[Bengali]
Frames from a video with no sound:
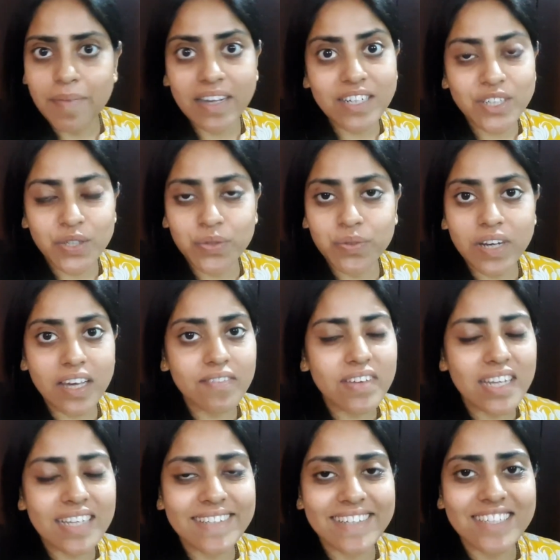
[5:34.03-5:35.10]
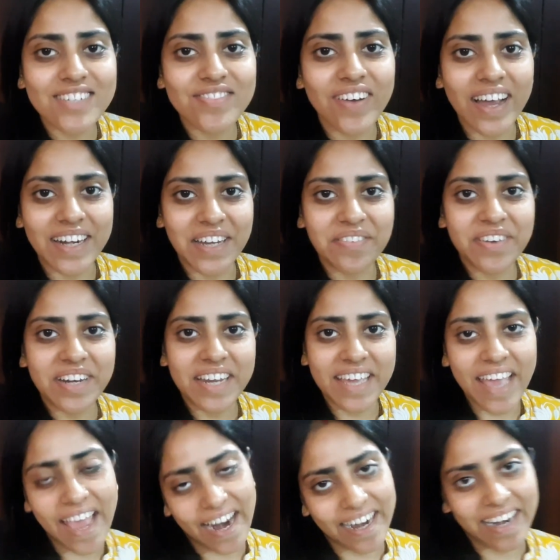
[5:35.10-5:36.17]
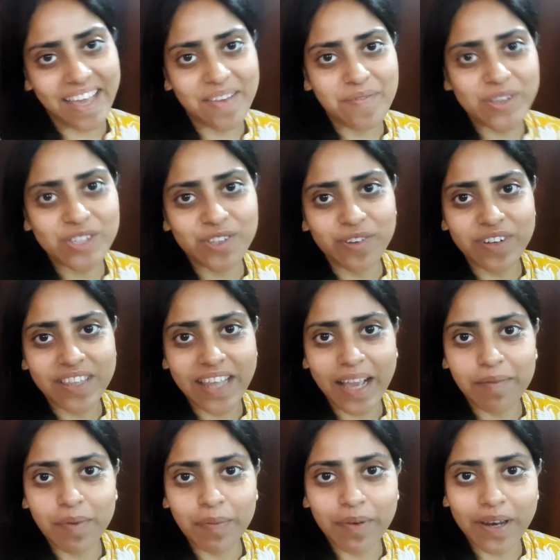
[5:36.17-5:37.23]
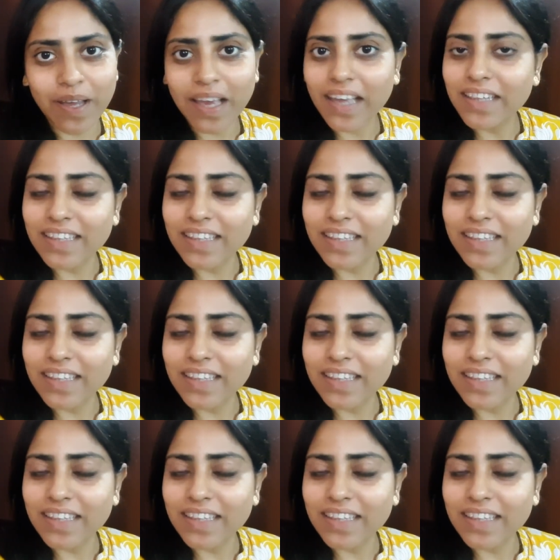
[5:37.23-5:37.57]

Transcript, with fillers: ম্যান টু না মানে জাস্ট ফাটাফাটি একটা এপিসোড দেখবো বলে